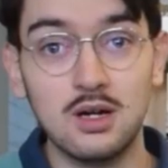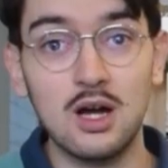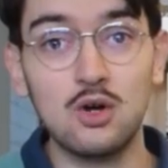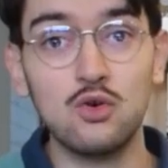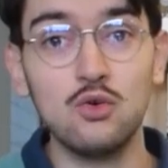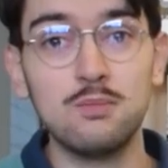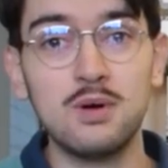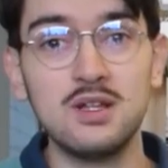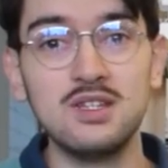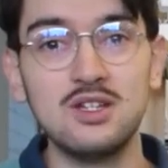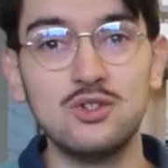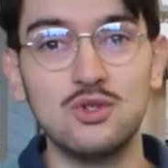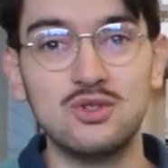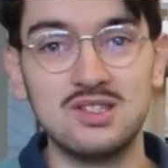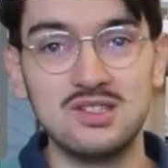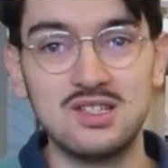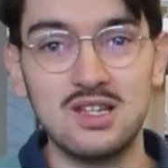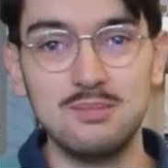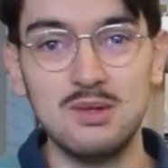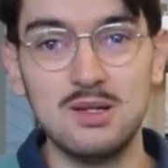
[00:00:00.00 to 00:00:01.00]
Accompagnée de
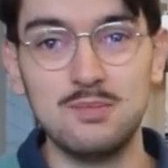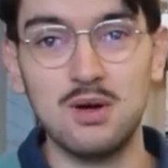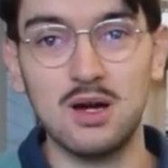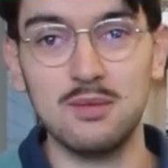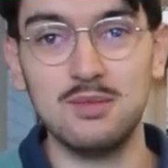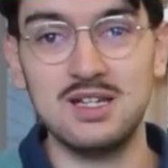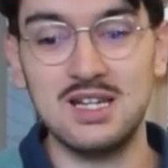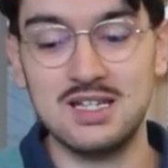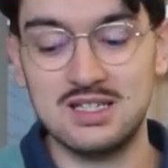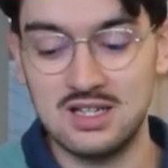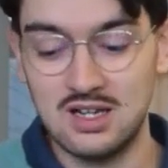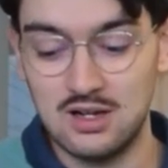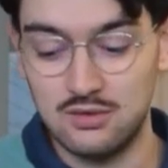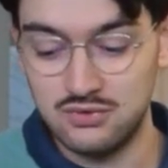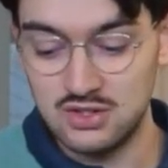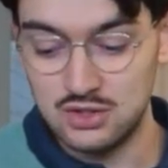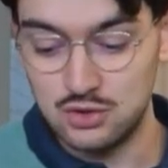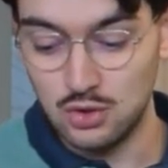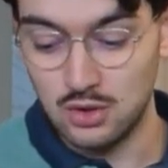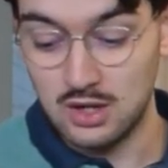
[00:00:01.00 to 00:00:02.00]
ses amis parmi lesquels
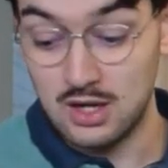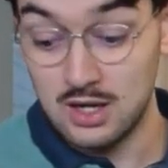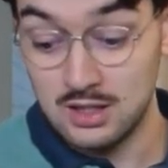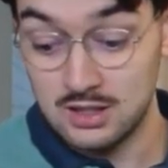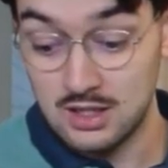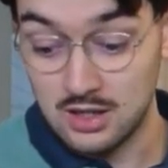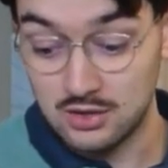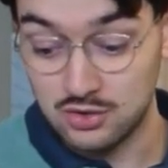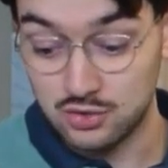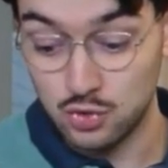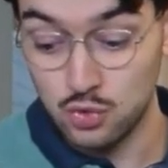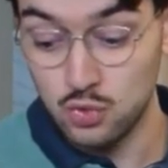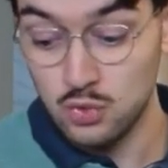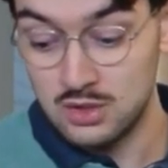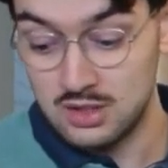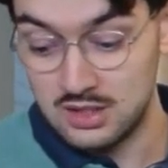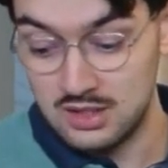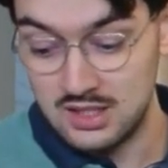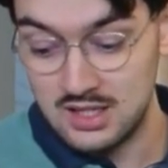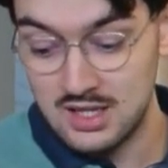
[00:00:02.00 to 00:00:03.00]
figure un garçon,
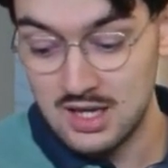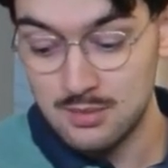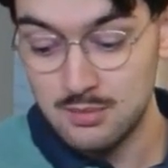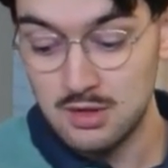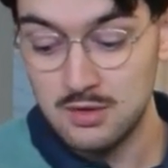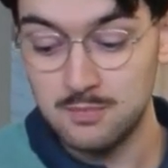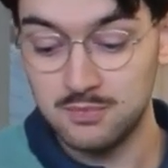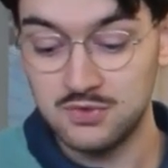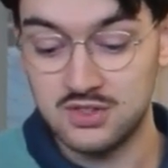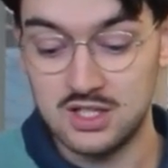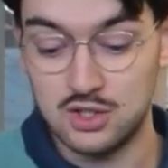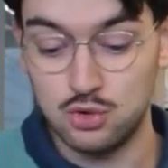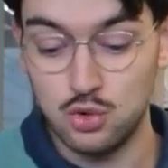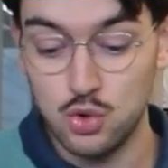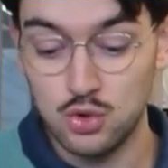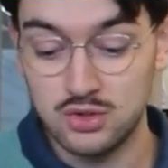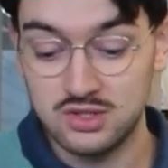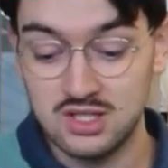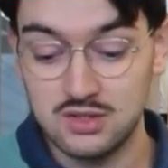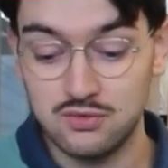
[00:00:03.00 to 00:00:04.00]
Liam, qui lui
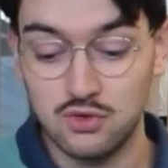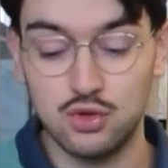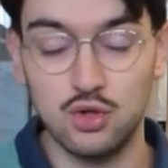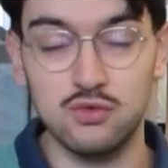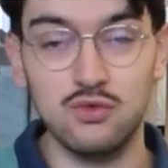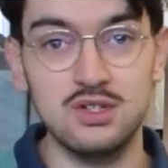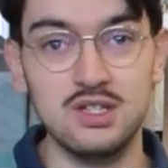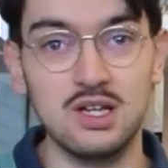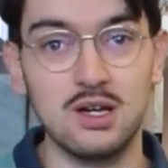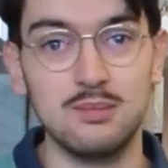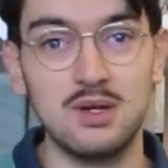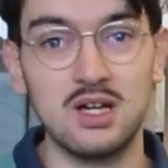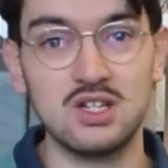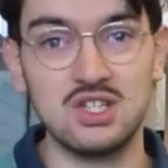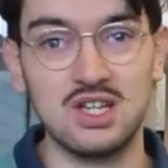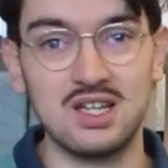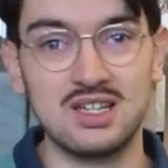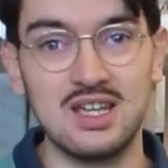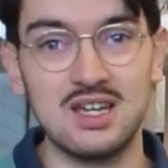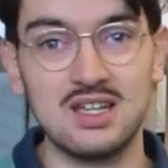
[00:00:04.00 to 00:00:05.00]
aussi veut devenir
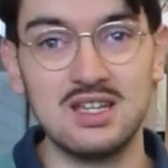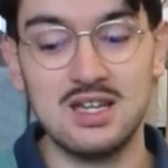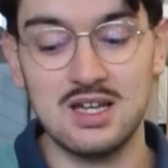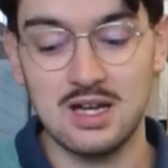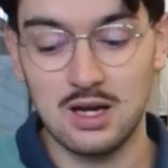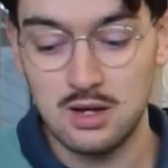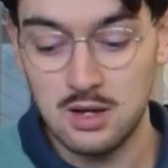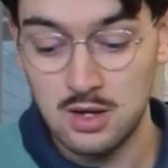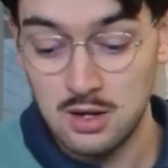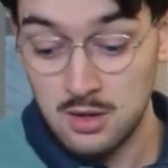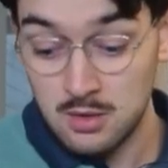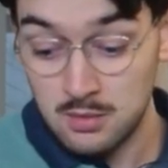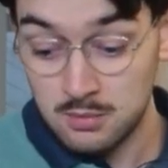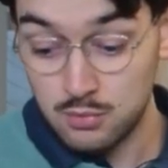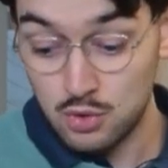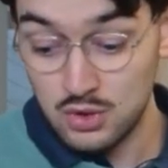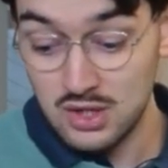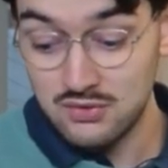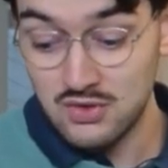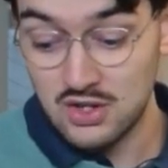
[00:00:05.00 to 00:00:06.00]
bergère guerrière,
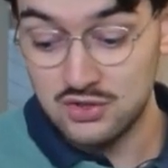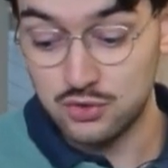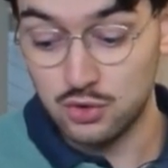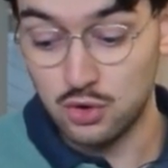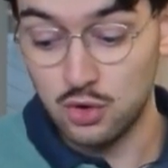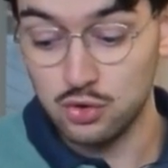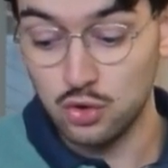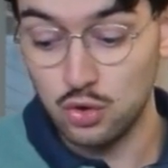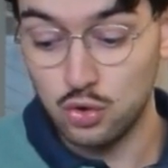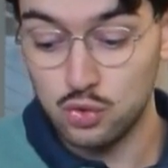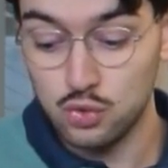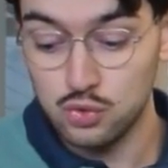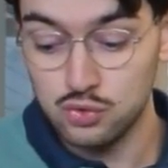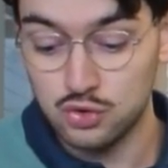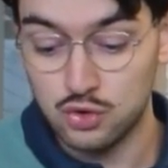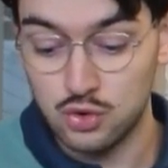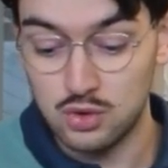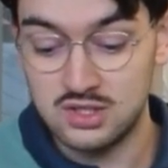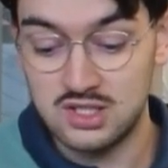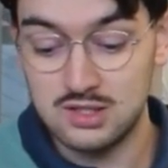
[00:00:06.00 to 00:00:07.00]
Molly va se rendre
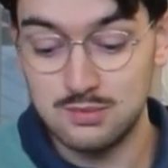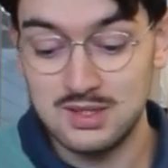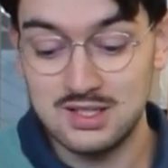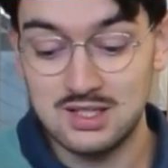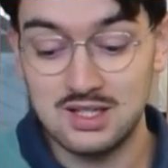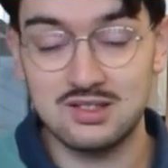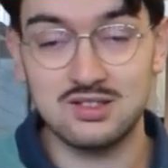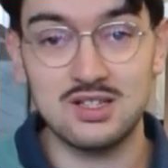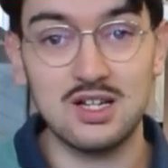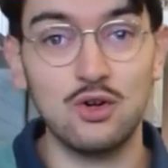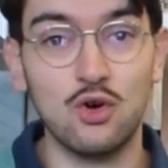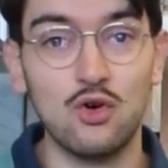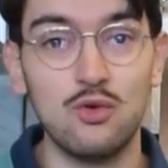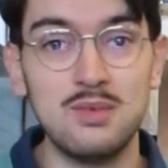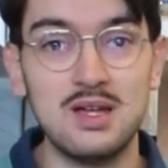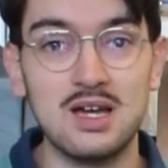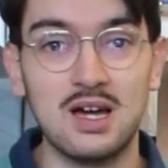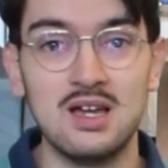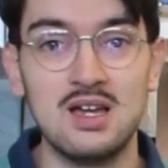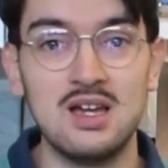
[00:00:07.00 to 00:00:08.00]
compte que d'imiter sa
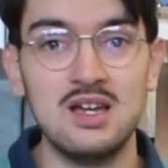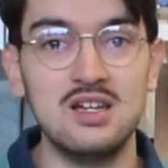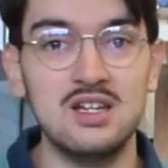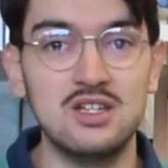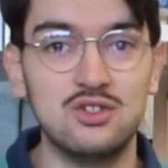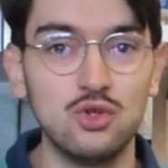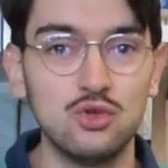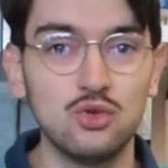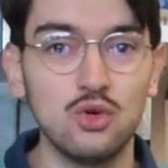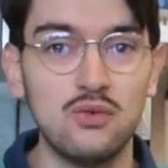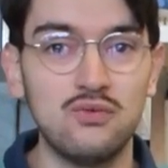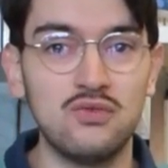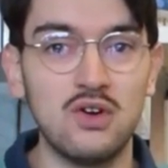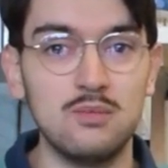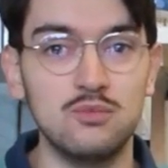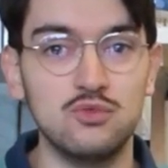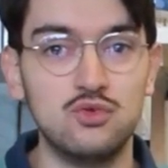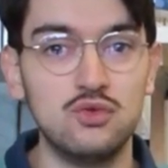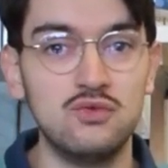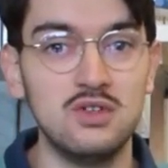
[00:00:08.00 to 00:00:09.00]
grand-mère et les autres
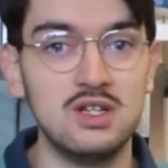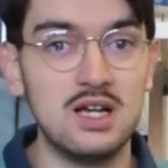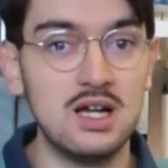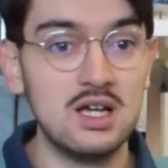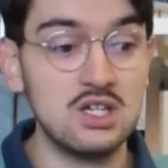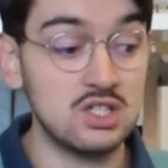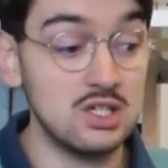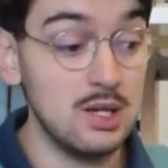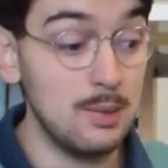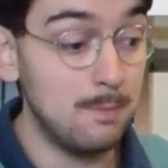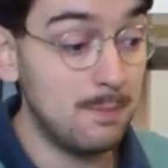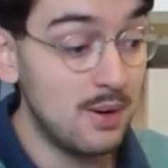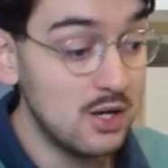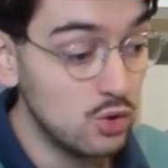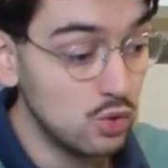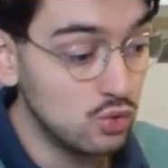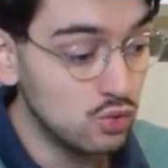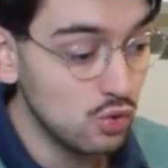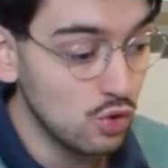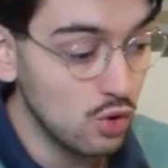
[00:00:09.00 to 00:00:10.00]
femmes du village n'est pas
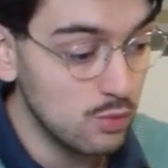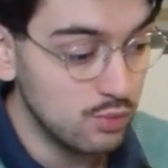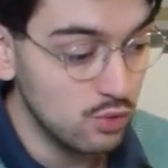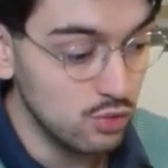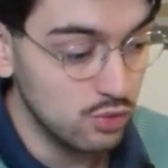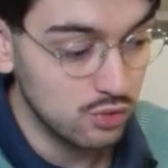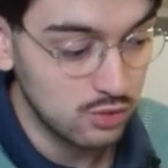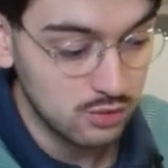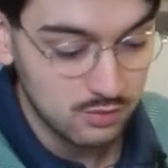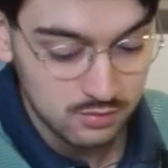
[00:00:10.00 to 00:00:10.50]
de tout repos.